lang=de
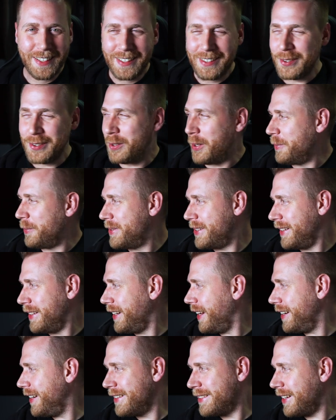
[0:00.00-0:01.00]
Du kommst in
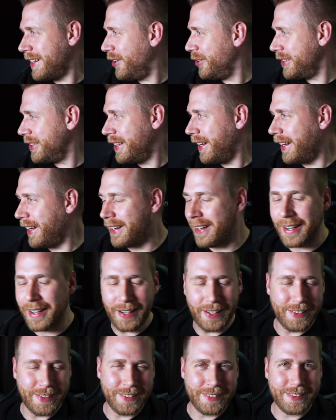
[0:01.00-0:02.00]
jedes Outtake
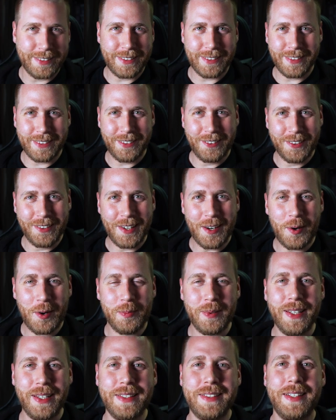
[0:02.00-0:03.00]
rein, das ist
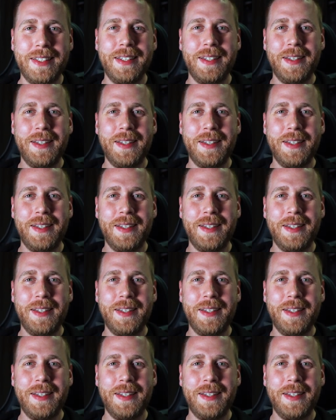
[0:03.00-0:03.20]
unglaublich.